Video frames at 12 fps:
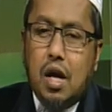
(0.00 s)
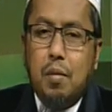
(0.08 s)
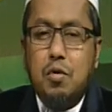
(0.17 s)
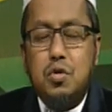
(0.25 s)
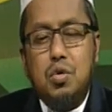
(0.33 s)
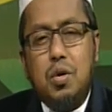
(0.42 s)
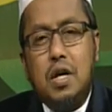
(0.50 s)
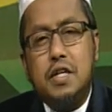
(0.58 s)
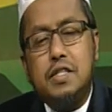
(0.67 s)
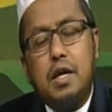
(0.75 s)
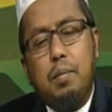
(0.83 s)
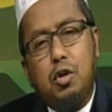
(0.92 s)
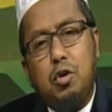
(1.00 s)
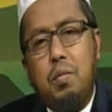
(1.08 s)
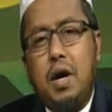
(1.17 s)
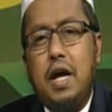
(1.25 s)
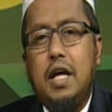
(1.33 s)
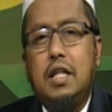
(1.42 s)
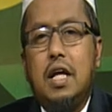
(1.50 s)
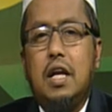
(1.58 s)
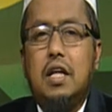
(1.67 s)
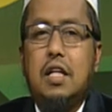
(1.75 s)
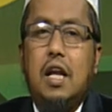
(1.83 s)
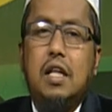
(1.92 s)
এবং সুরানিসার প্রথম আয়াতে
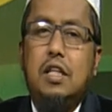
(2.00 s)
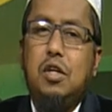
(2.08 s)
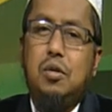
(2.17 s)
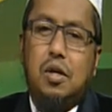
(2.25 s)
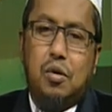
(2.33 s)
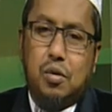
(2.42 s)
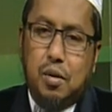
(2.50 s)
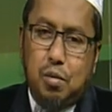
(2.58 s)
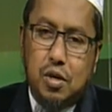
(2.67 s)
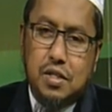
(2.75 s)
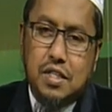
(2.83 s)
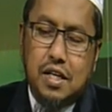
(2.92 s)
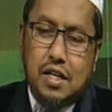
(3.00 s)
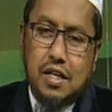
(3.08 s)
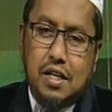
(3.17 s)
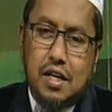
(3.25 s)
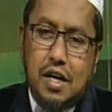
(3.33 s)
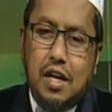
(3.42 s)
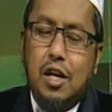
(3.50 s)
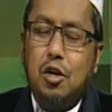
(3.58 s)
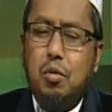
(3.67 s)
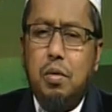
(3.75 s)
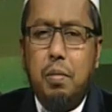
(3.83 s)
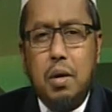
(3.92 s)
আল্লাহ তালা আত্মীয়তার কথা বলেছেন আল্লাহ
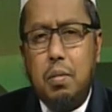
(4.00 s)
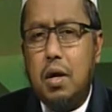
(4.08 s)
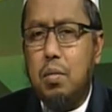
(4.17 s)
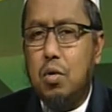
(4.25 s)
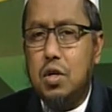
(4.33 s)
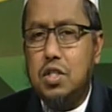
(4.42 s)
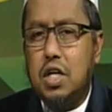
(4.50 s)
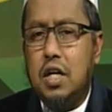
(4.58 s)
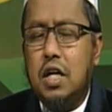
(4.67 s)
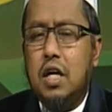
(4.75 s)
নবী বারবার বলেছেন